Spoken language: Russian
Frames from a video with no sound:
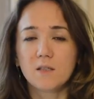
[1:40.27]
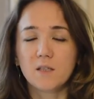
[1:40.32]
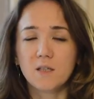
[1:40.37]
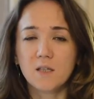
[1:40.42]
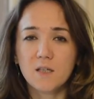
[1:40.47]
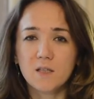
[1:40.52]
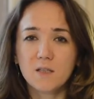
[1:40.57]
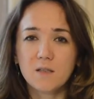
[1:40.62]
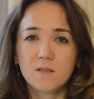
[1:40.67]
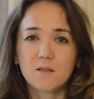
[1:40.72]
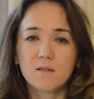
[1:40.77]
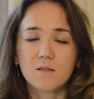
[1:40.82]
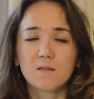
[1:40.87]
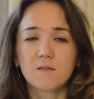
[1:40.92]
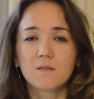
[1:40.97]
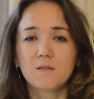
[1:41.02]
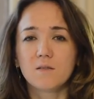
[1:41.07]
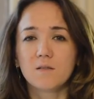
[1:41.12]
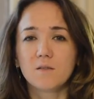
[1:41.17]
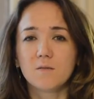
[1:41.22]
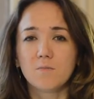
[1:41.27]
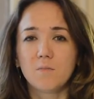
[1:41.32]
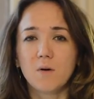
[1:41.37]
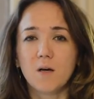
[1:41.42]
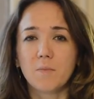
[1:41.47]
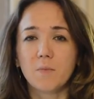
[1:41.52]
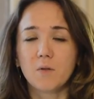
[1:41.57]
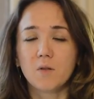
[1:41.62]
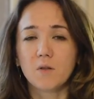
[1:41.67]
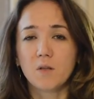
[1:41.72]
стресс э,
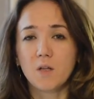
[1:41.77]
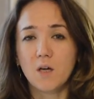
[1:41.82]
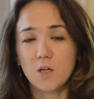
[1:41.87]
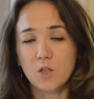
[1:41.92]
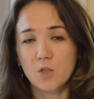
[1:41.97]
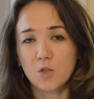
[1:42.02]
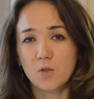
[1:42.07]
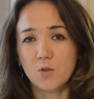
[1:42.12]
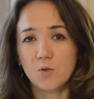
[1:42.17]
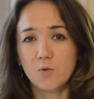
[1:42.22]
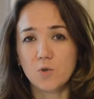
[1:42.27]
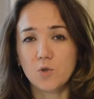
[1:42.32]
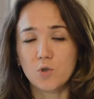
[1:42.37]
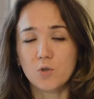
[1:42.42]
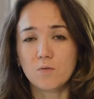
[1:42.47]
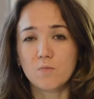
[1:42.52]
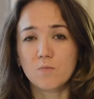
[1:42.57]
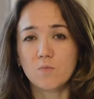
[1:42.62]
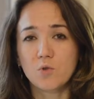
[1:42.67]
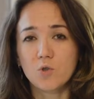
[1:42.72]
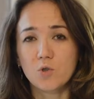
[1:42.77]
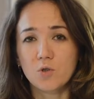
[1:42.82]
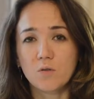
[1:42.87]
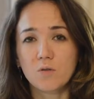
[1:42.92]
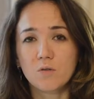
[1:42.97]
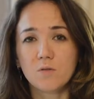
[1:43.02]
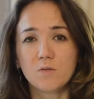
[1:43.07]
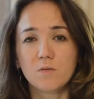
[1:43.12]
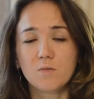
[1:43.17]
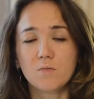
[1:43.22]
мамин также тоже может
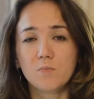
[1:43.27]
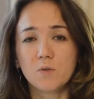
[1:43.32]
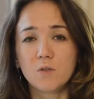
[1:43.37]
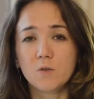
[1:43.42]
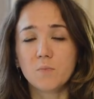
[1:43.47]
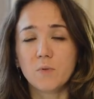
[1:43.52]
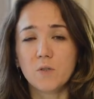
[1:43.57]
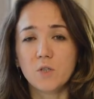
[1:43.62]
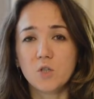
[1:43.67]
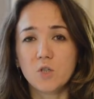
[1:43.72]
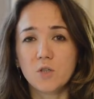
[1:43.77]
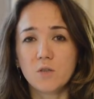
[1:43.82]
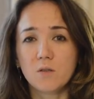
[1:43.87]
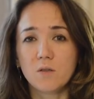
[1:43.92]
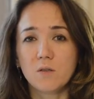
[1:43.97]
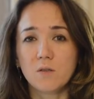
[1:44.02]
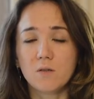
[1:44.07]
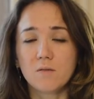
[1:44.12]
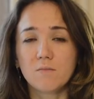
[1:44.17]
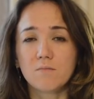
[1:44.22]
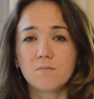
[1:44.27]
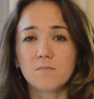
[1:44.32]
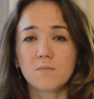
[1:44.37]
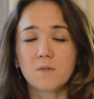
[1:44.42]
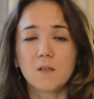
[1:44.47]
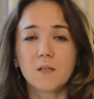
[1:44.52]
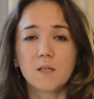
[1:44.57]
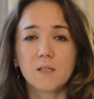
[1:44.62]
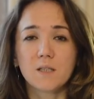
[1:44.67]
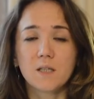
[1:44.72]
э, быть причиной
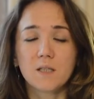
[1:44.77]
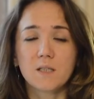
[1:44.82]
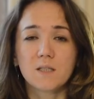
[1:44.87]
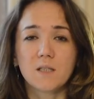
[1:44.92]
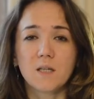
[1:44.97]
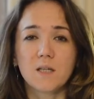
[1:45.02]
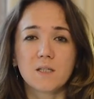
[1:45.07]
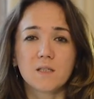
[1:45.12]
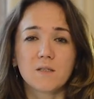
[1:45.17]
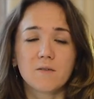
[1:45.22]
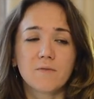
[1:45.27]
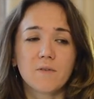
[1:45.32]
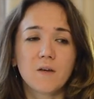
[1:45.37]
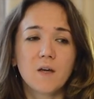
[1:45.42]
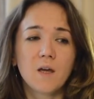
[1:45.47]
лактостаза.